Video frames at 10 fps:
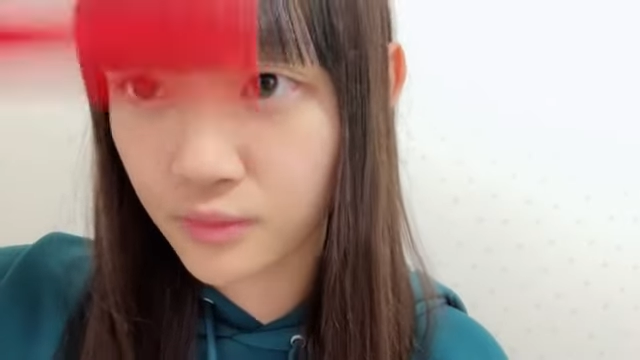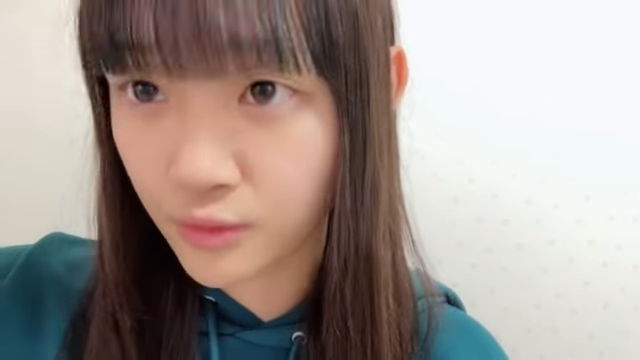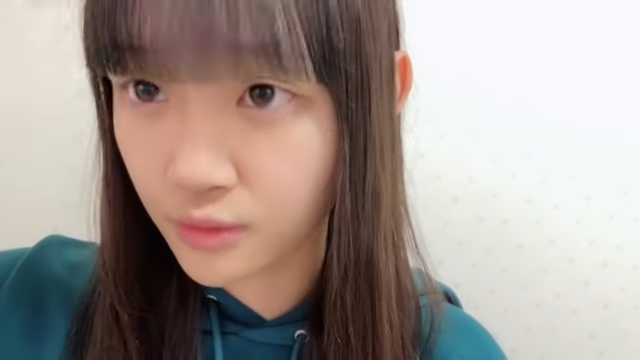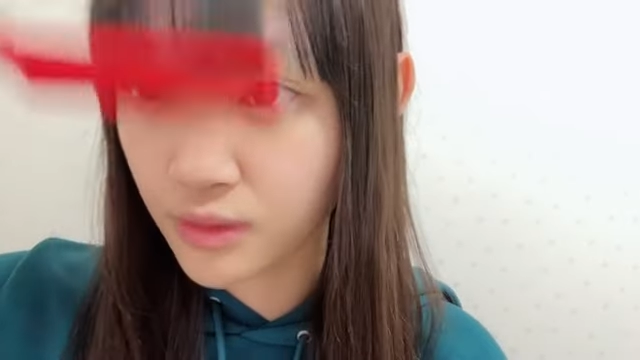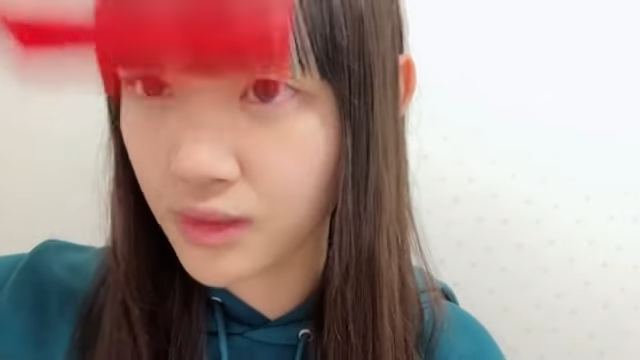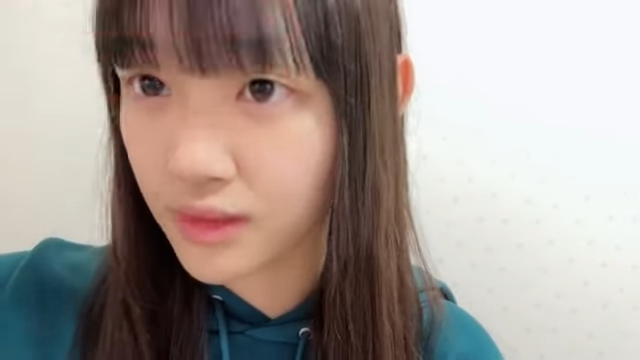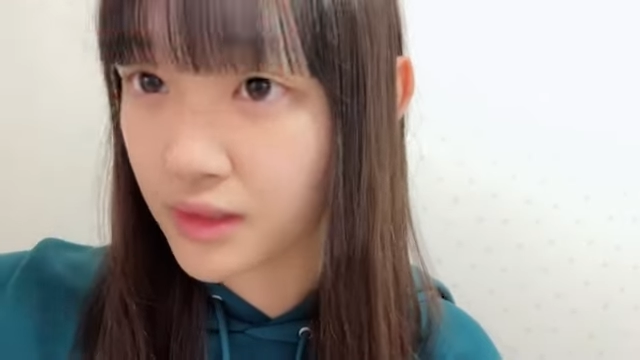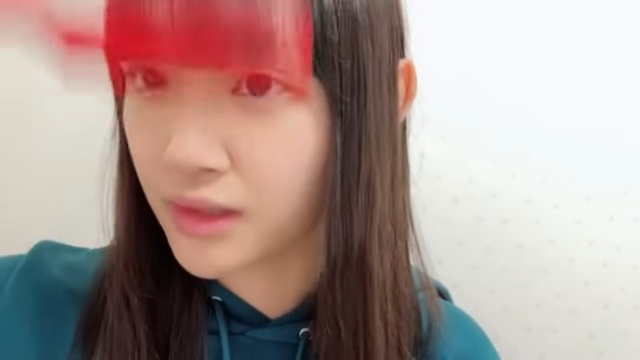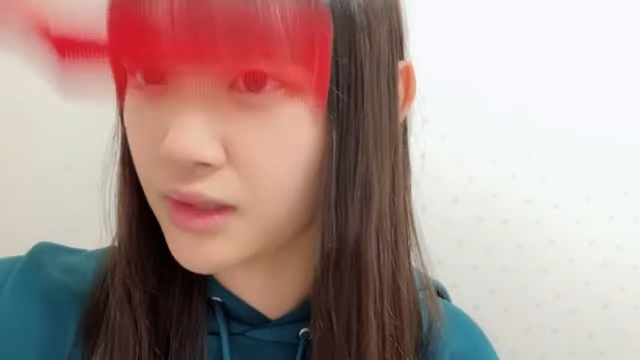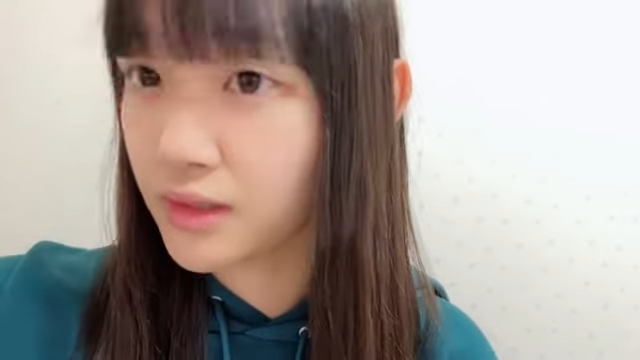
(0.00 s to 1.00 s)
どうだっ
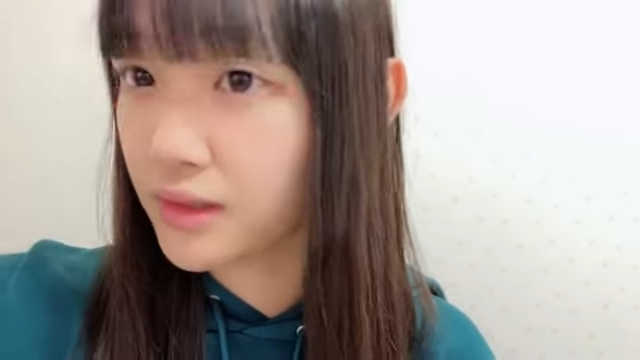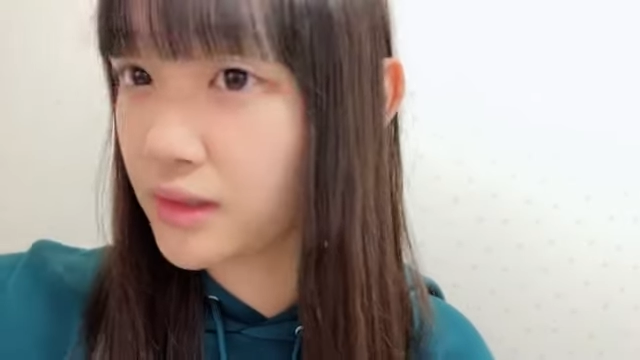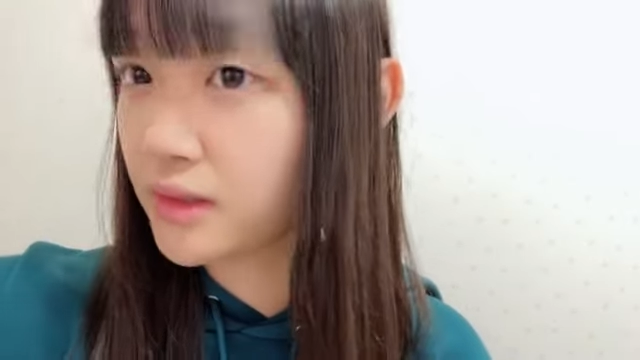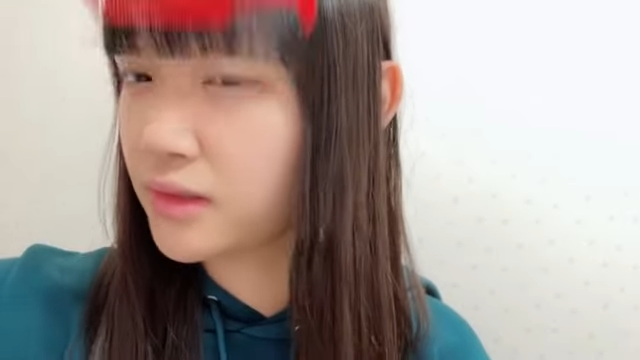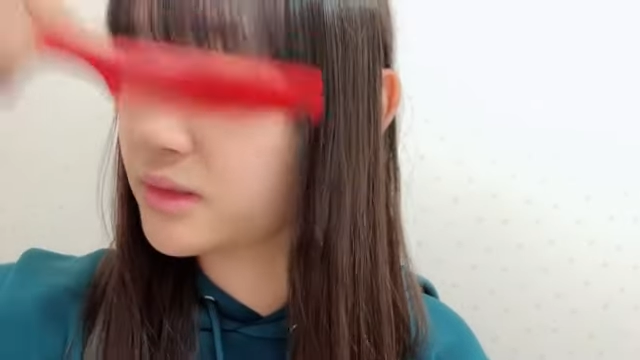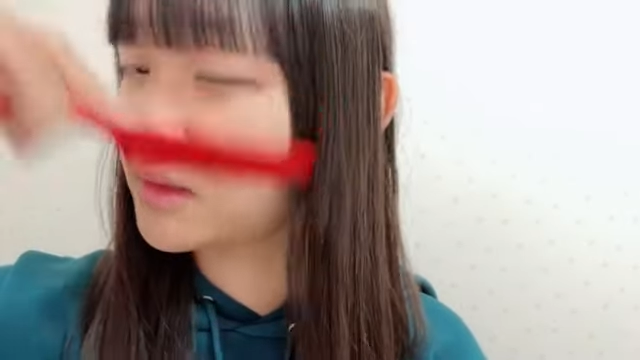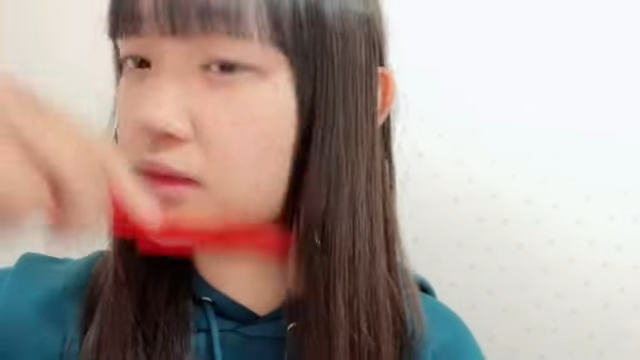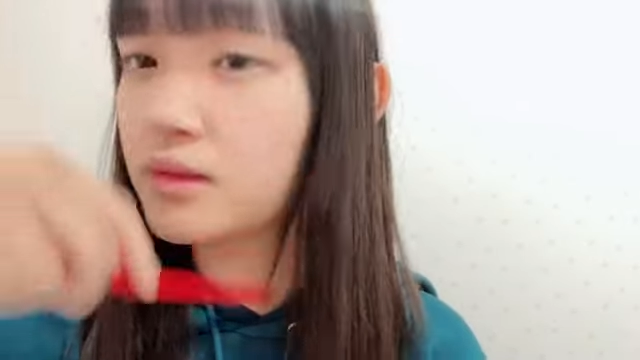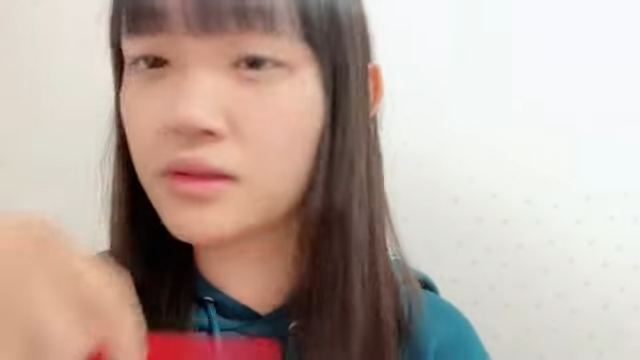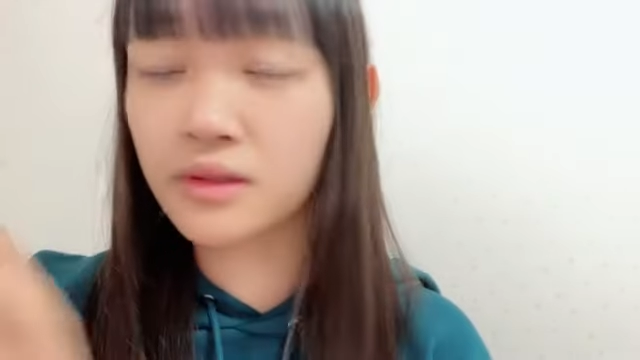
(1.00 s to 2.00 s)
たな
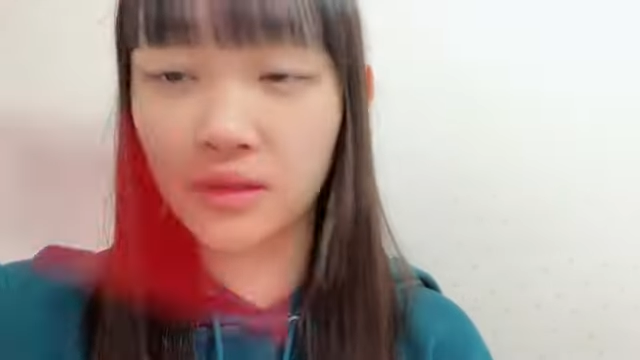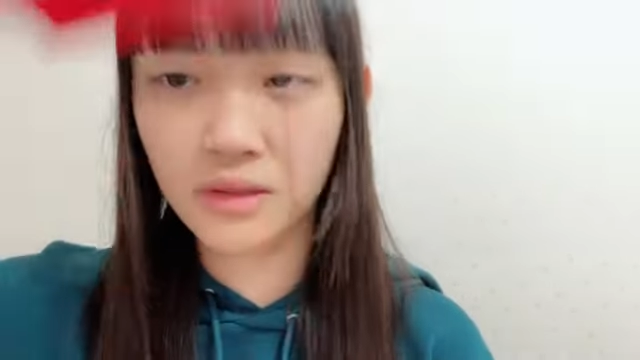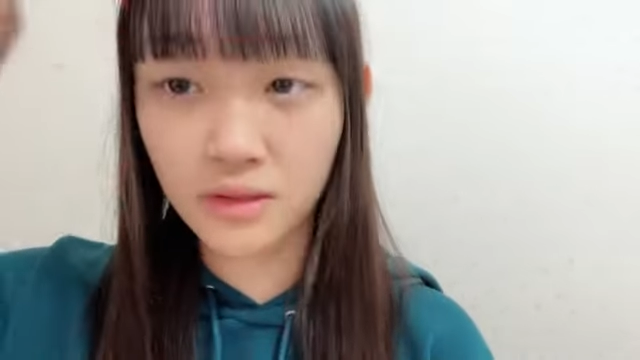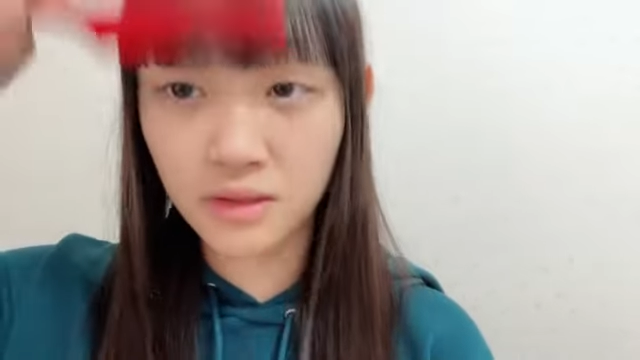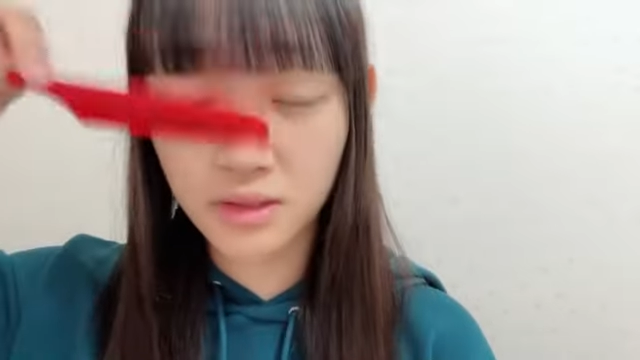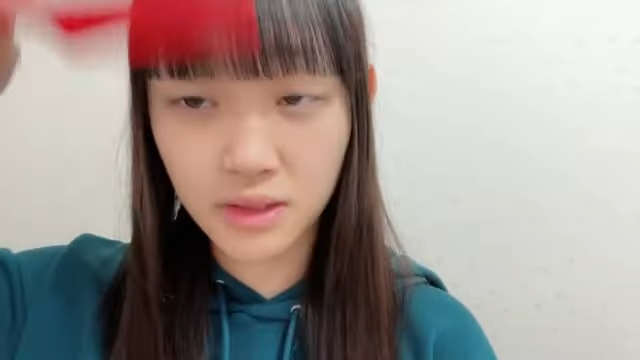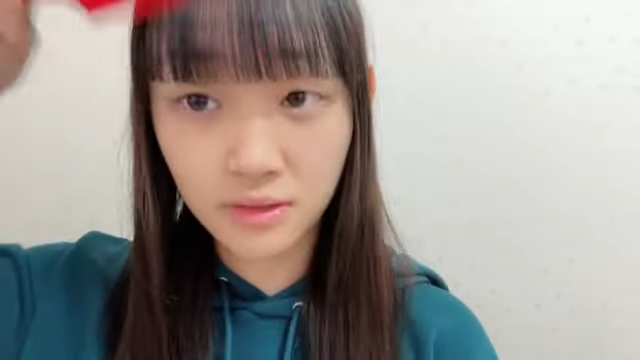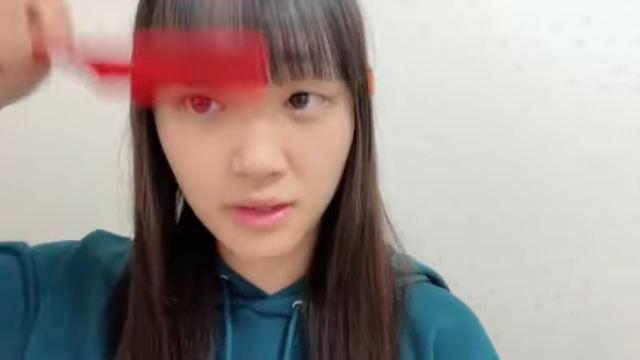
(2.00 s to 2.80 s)
んか絶